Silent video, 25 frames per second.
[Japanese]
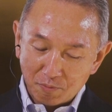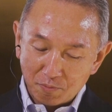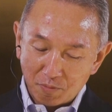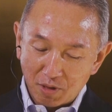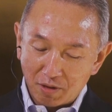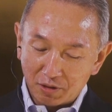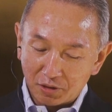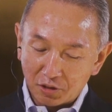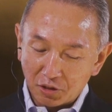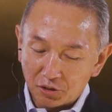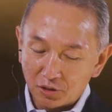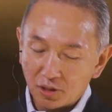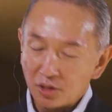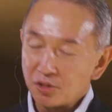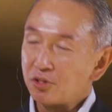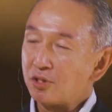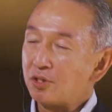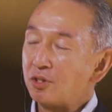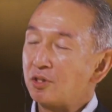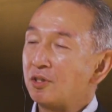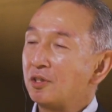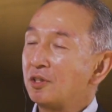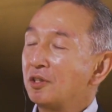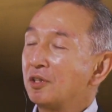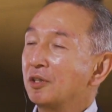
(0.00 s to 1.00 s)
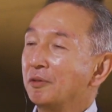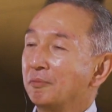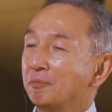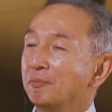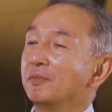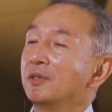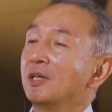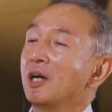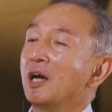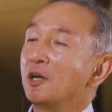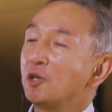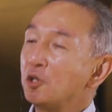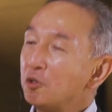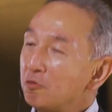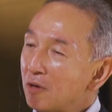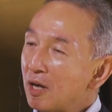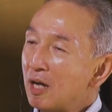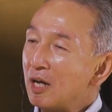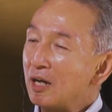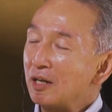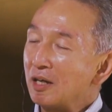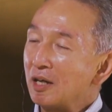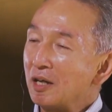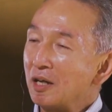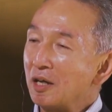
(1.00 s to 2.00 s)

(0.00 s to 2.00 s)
私たち、あるいは